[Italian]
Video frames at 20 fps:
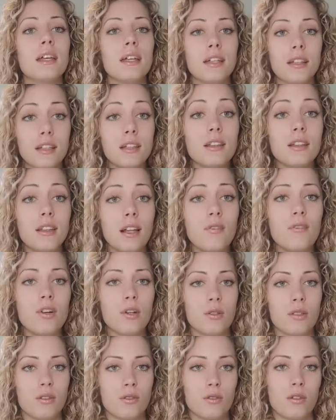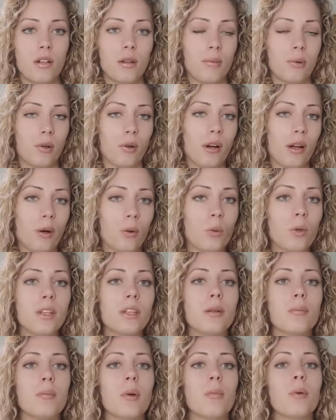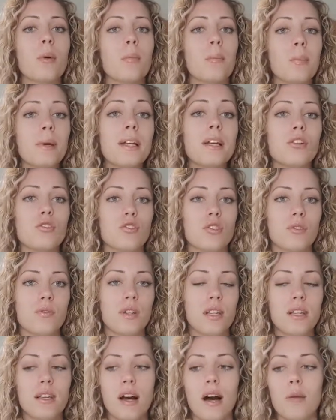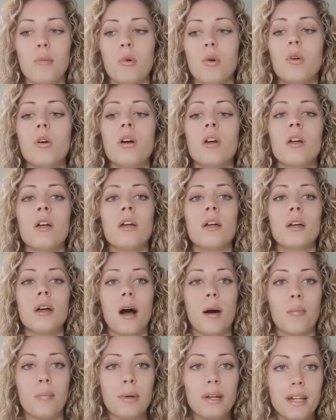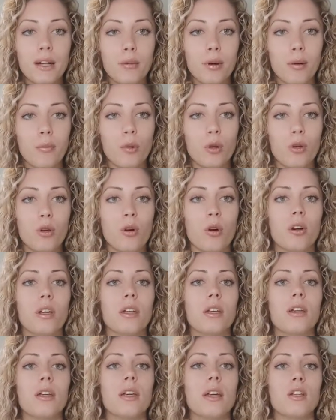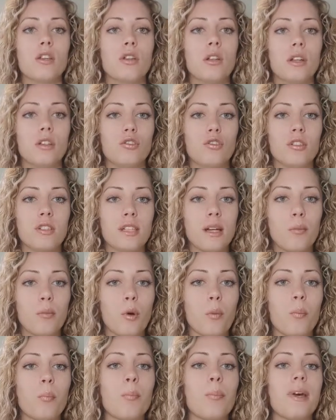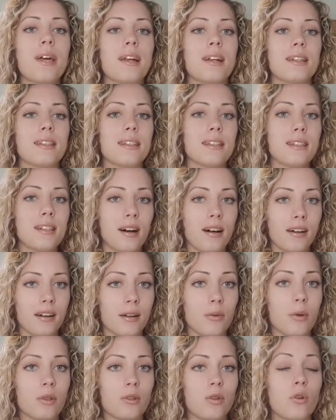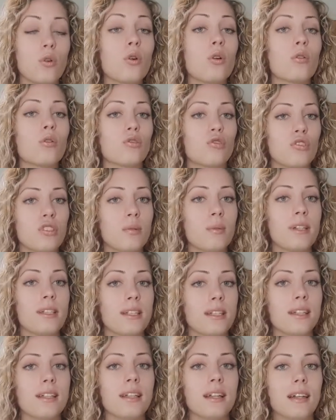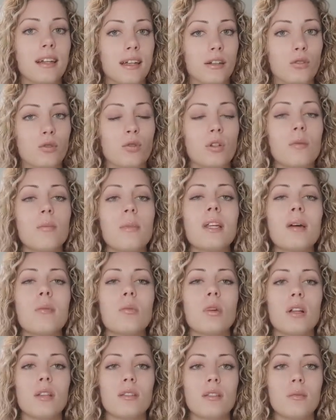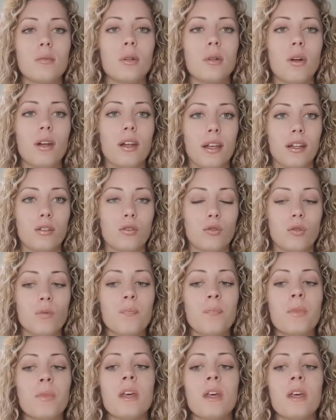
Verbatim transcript: in, nel vero senso della parola. Quindi proprio appena ci svegliamo, appena apriamo gli occhi e, e ci stiamo per alzare, quando ancora non ci siamo alzati dal letto, rimaniamo un attimino a letto